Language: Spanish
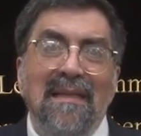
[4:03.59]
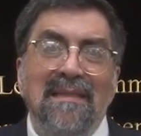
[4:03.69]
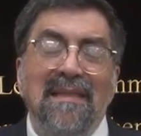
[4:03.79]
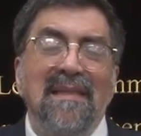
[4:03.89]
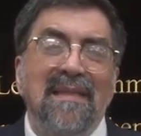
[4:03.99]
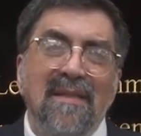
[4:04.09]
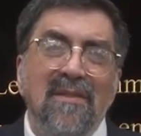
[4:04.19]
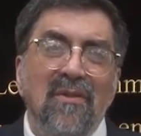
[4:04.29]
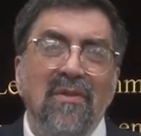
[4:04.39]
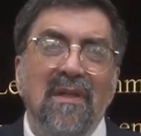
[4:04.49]

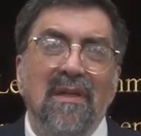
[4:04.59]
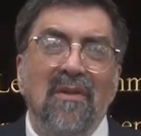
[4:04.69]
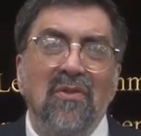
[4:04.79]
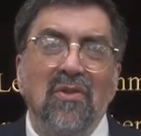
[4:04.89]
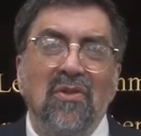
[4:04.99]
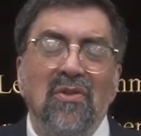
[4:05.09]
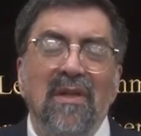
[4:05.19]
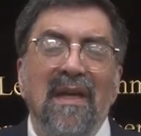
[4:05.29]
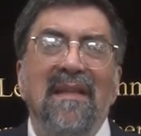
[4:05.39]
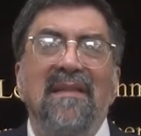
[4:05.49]
sensación de que nosotros
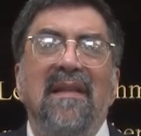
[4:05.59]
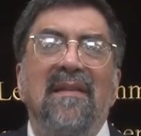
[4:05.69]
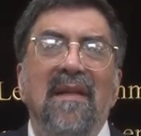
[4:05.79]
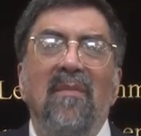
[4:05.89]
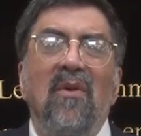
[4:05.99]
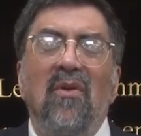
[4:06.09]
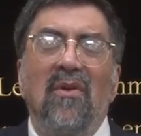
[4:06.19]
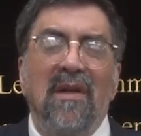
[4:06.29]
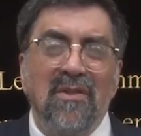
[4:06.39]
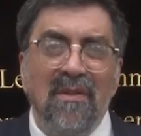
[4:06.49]
entendemos
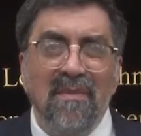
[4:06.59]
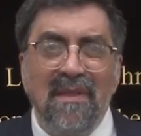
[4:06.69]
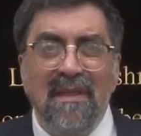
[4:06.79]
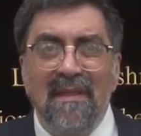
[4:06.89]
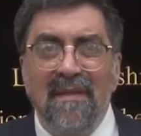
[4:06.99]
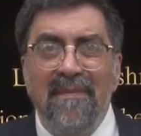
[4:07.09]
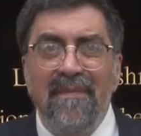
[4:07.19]
lo que Hashem quiere.